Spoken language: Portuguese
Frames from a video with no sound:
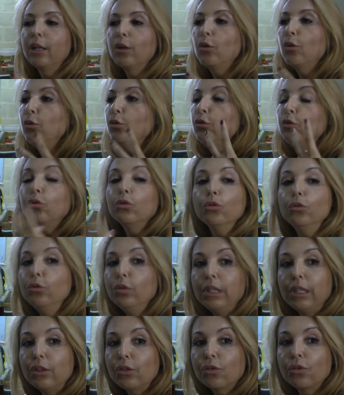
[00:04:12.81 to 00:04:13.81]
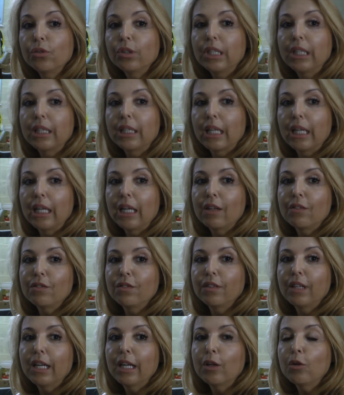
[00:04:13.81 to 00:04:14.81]
com tudo isso que tem a
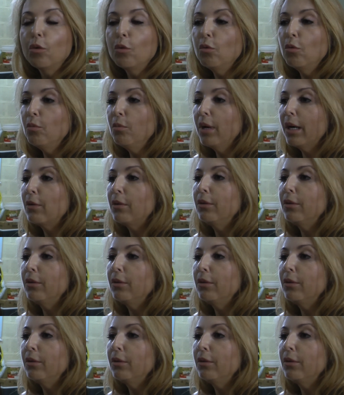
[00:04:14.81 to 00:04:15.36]
ver com, uma,